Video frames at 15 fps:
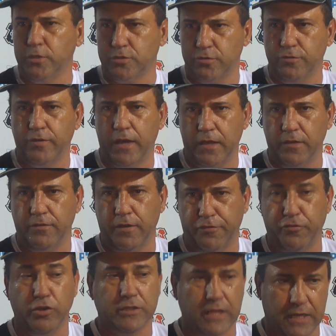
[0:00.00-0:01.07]
Isso vai, vai
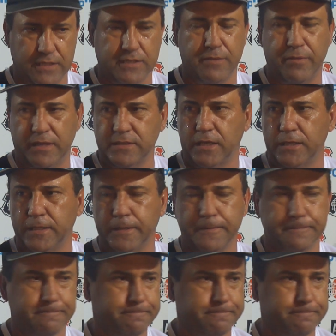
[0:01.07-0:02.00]
fortalecer mais ainda.